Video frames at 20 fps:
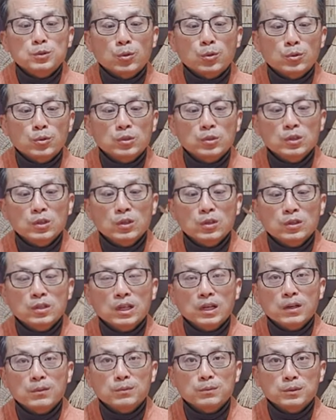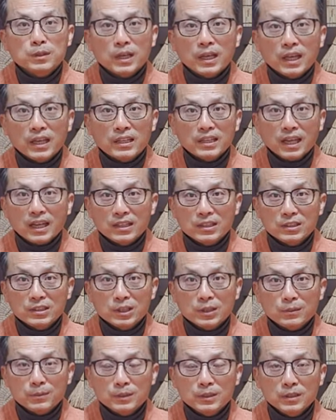종려나무의
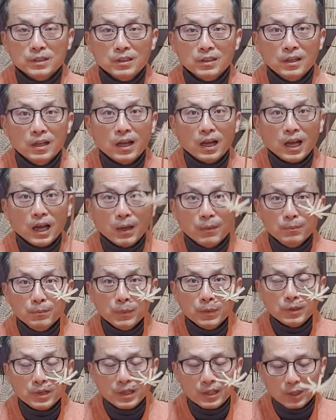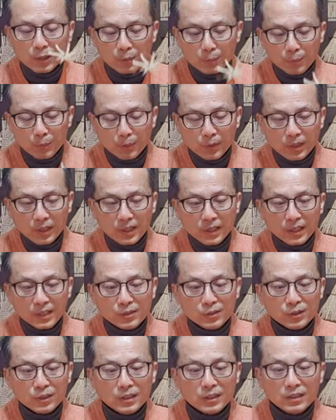단점을 한 번에
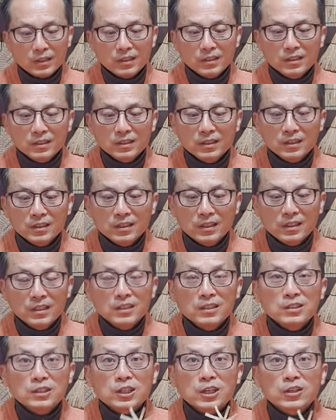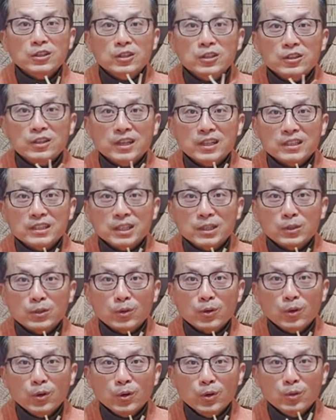극복해낼 수 있는 천연의
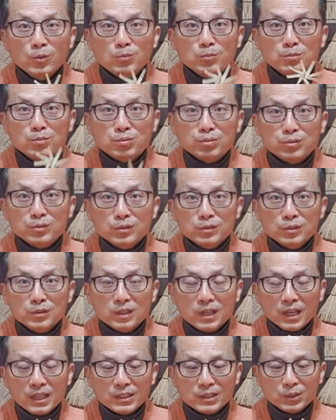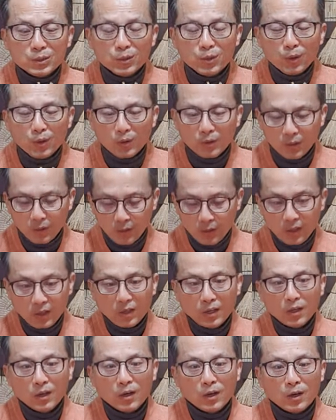재료 부두를 가지고
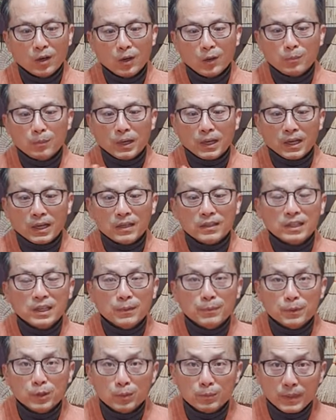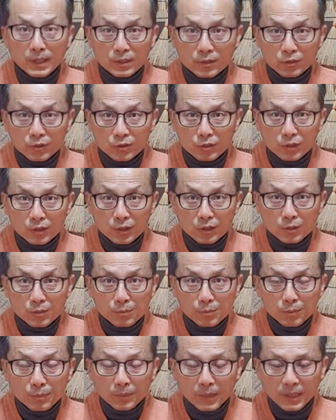어, 바람개비도 만들 수 있을
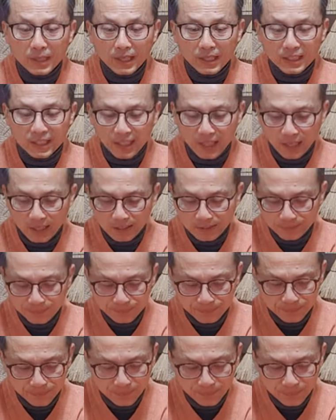뿐만 아니라